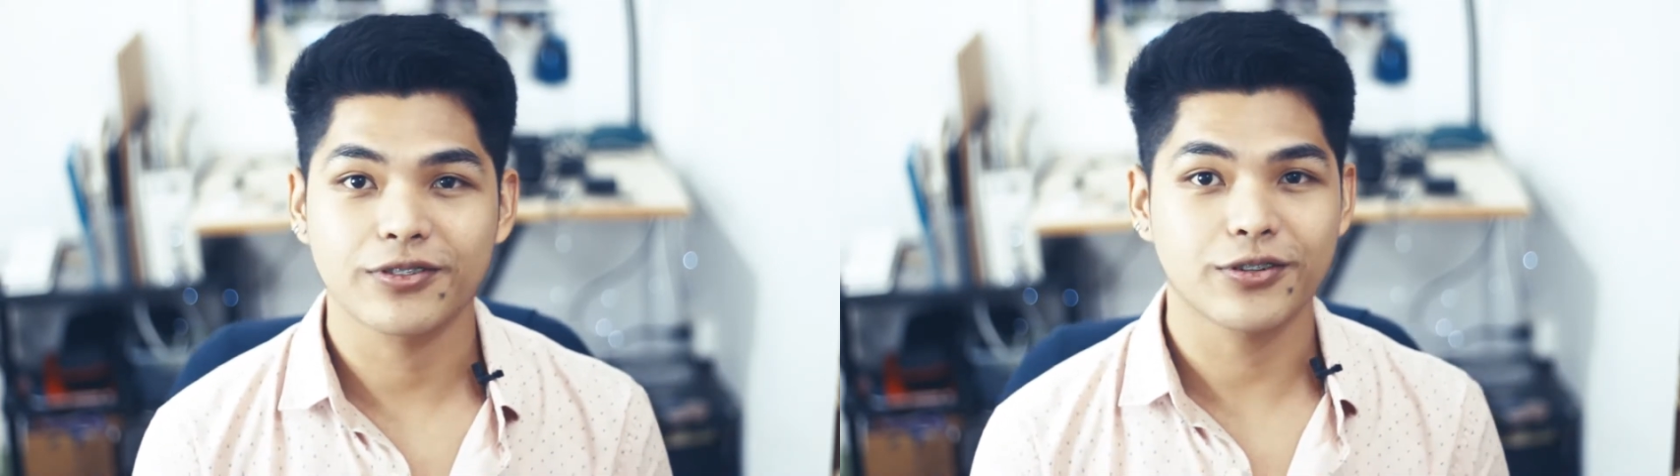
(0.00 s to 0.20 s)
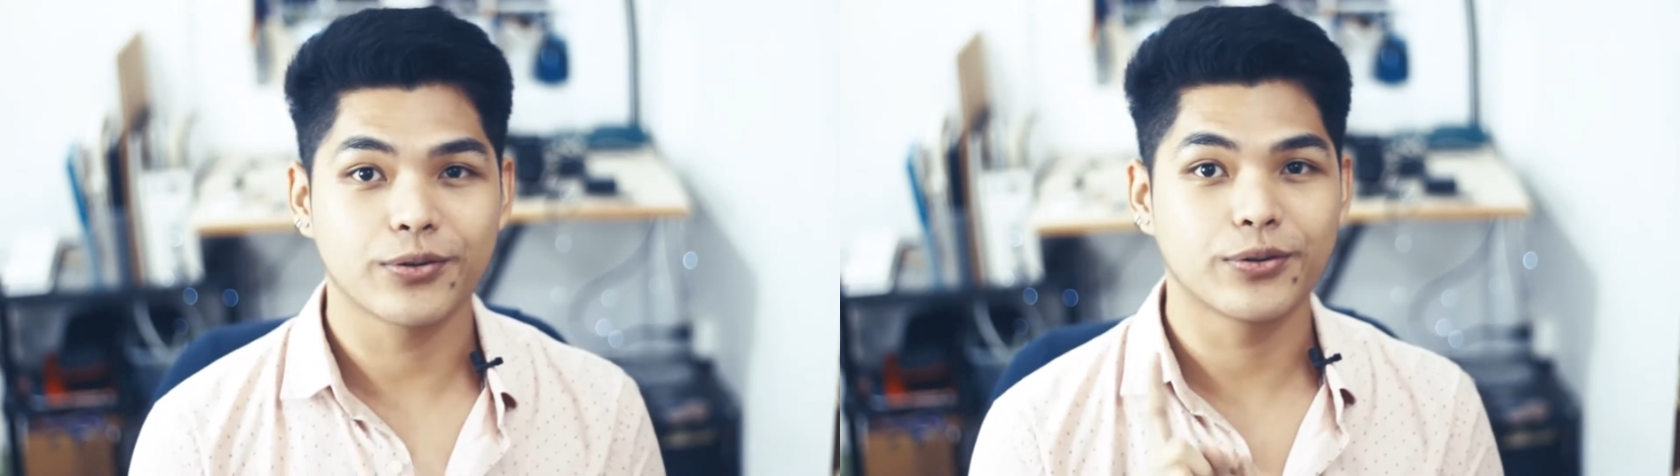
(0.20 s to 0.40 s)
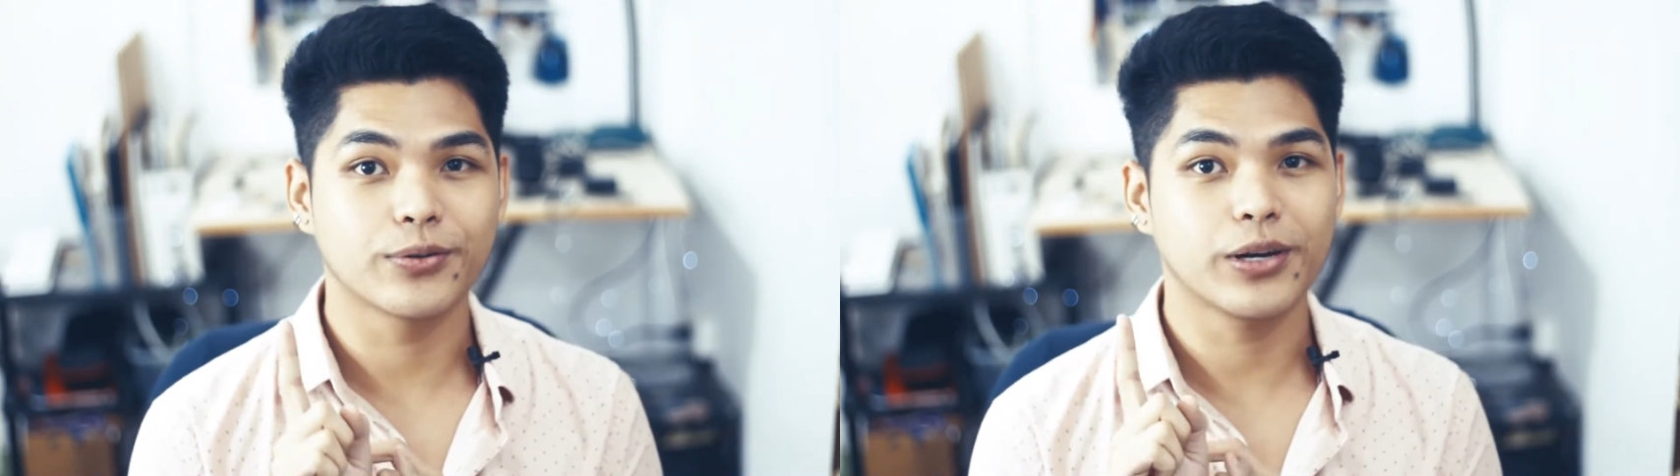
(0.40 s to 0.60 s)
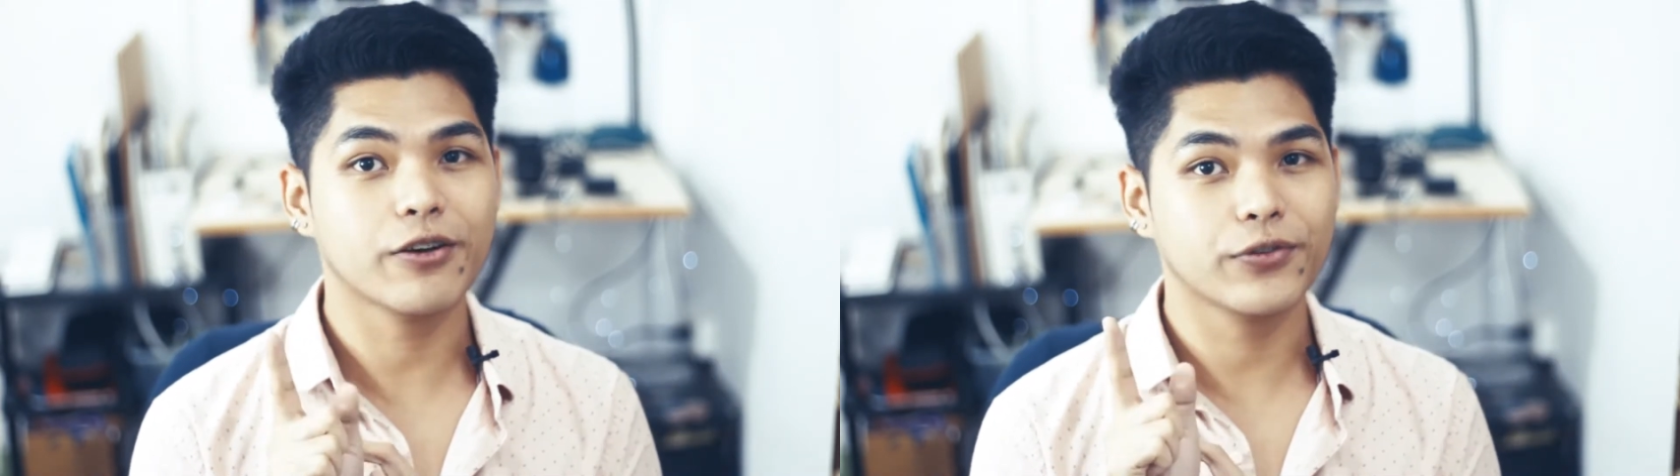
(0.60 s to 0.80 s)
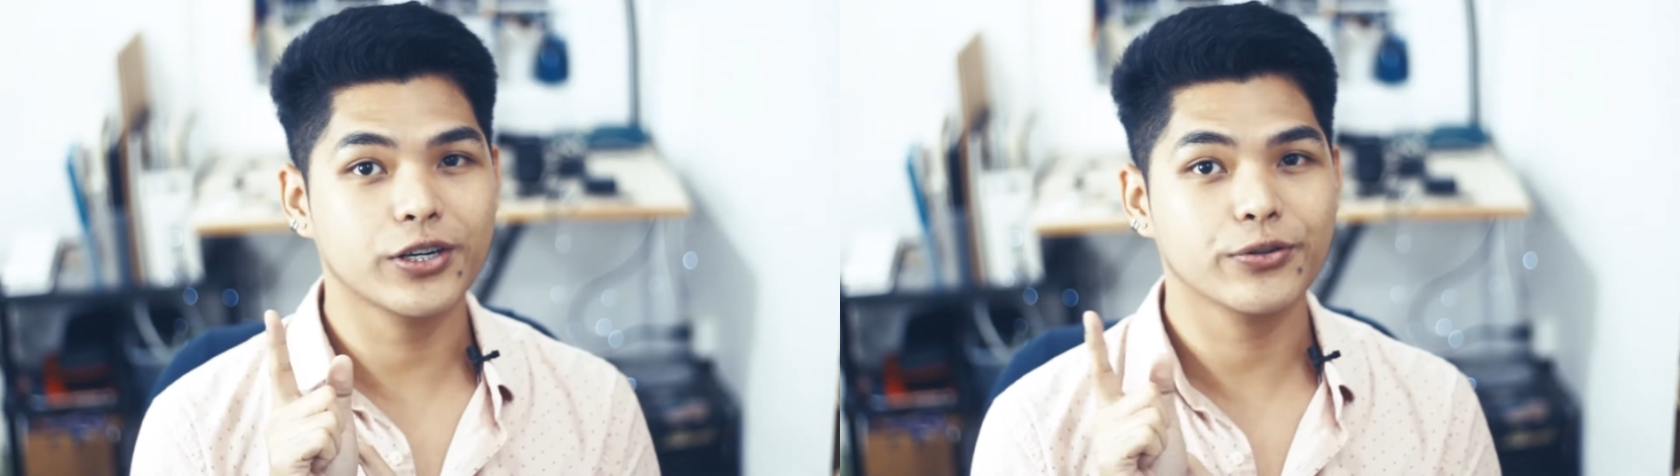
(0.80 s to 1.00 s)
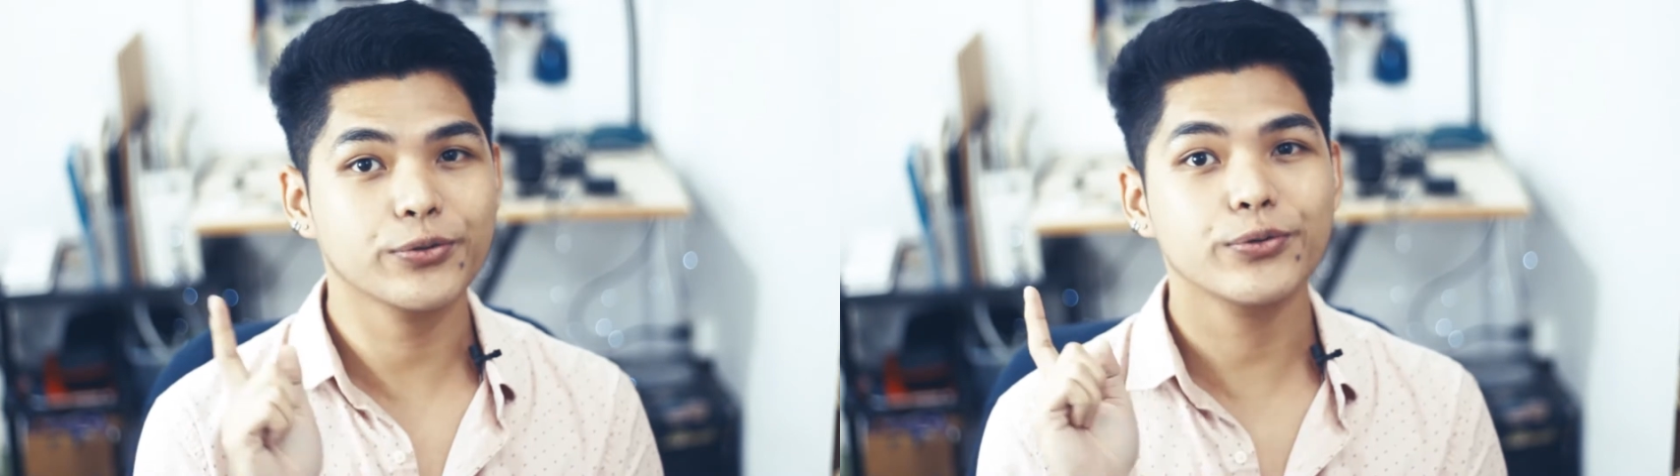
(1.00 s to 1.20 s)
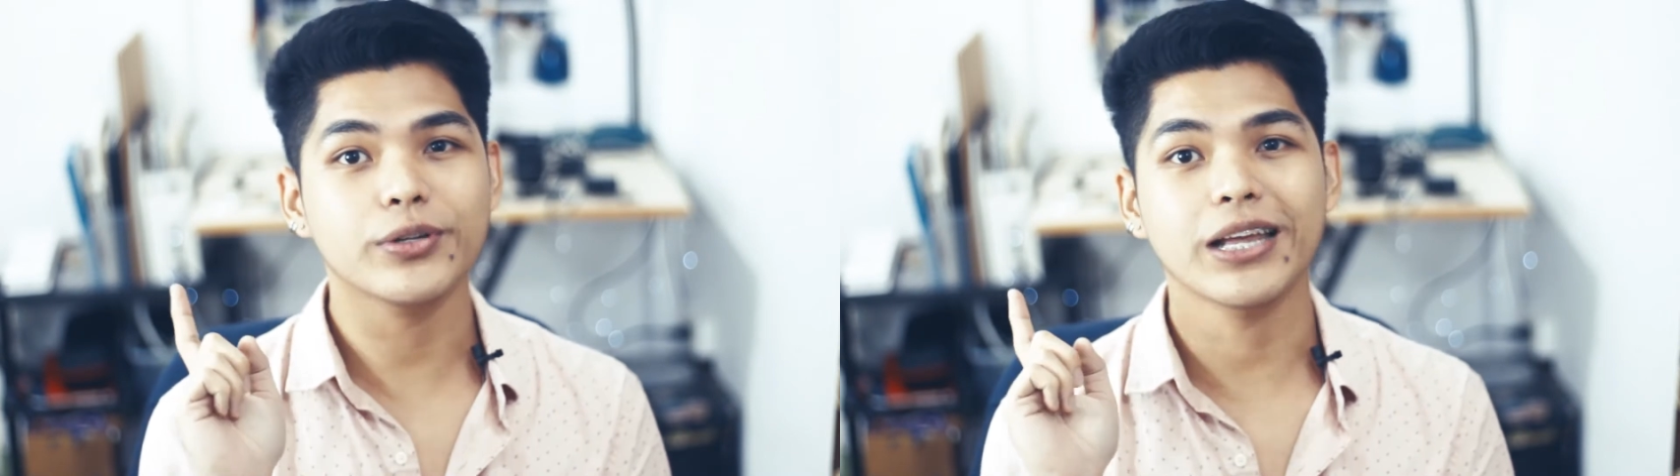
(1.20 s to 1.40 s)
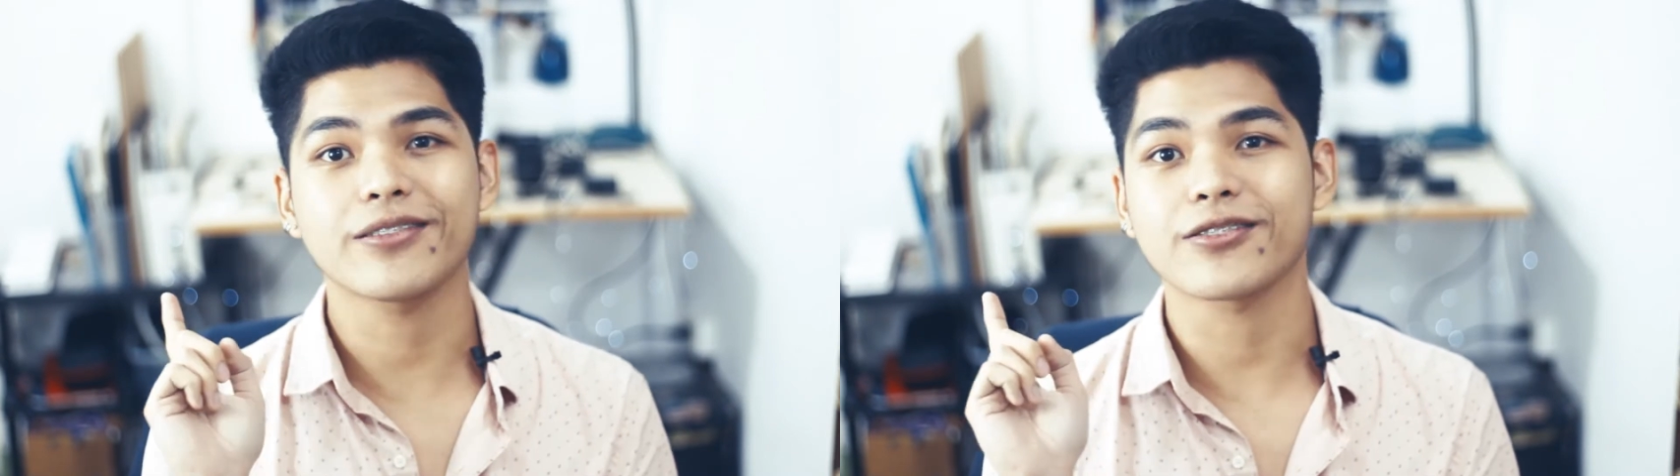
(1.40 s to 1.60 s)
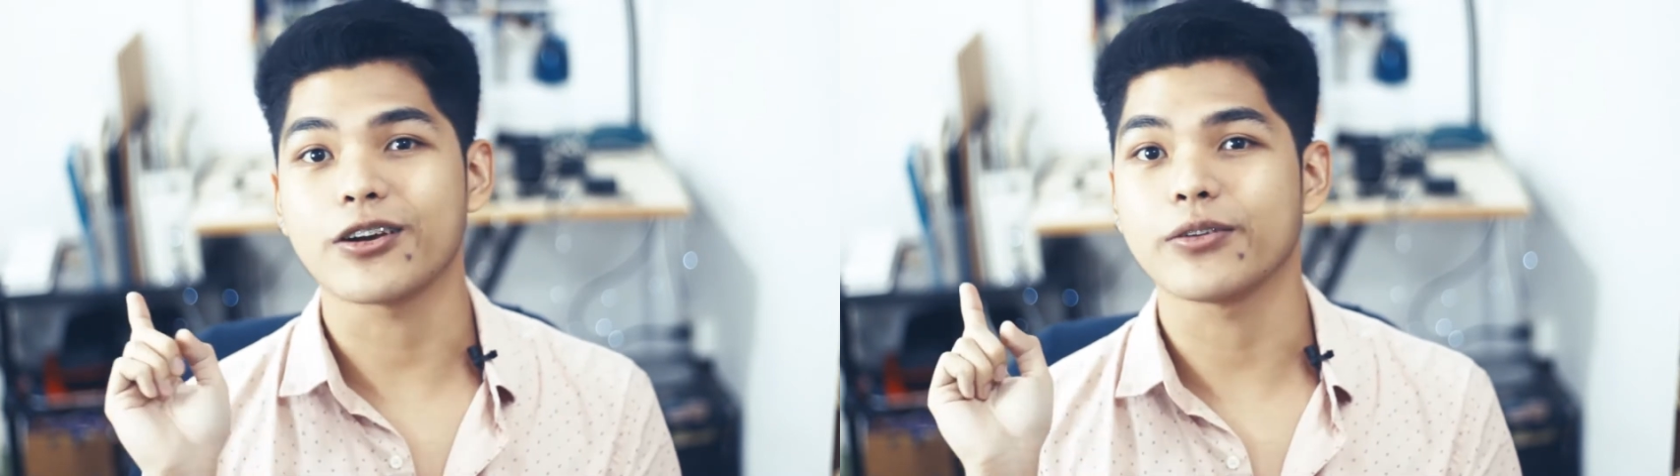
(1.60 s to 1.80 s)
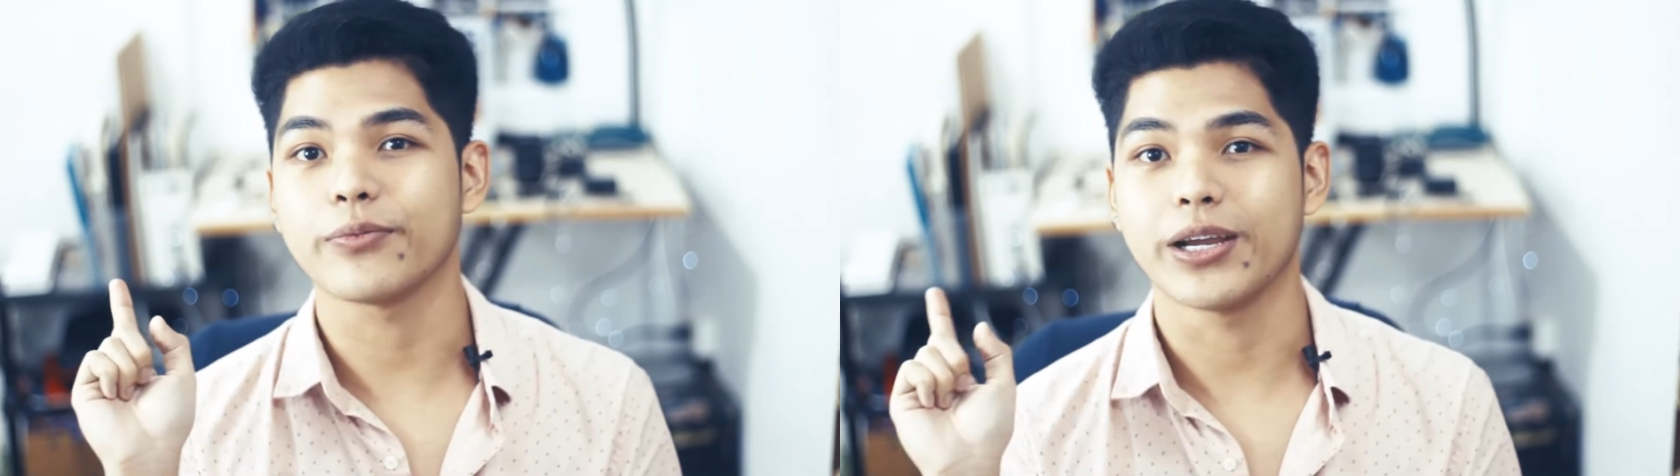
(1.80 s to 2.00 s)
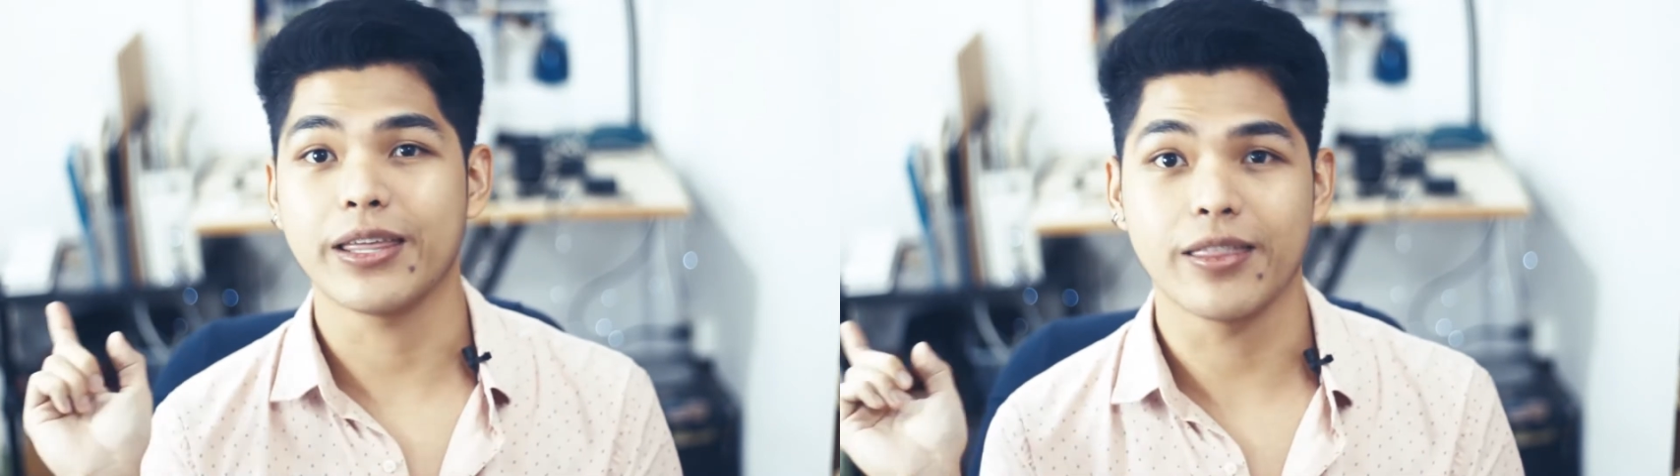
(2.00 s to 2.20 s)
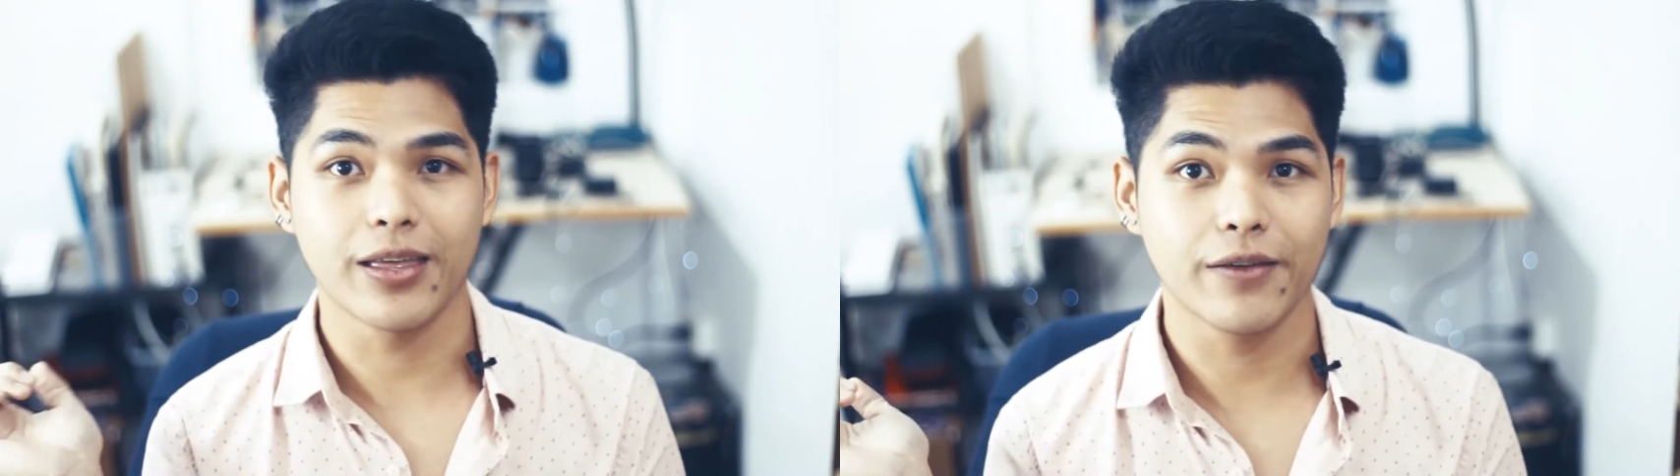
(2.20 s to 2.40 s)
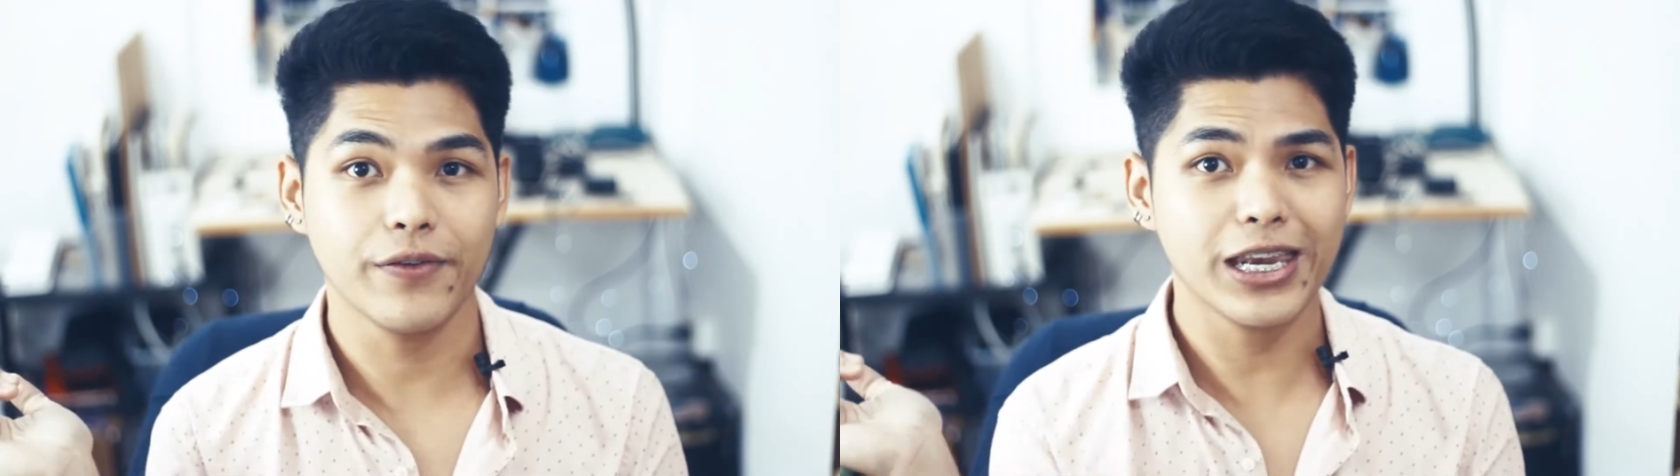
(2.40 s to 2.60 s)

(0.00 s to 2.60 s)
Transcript: So, without further ado, let's start with the